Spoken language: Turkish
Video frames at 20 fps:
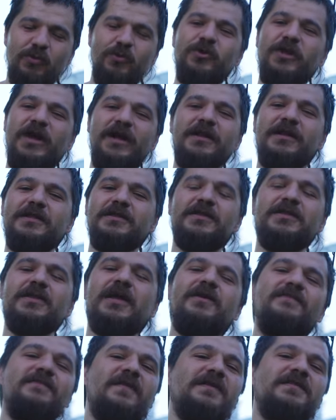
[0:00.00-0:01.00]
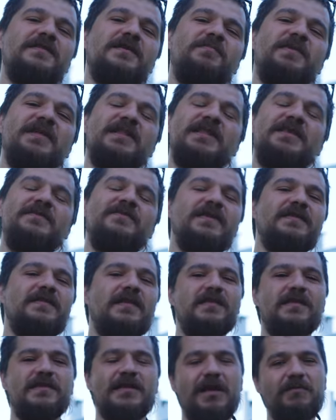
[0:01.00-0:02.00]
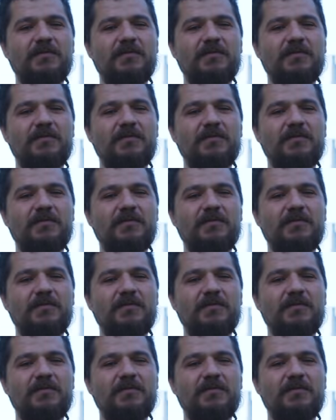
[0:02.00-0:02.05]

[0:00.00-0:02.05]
Ürün hakkında daha fazla bilgi ve satın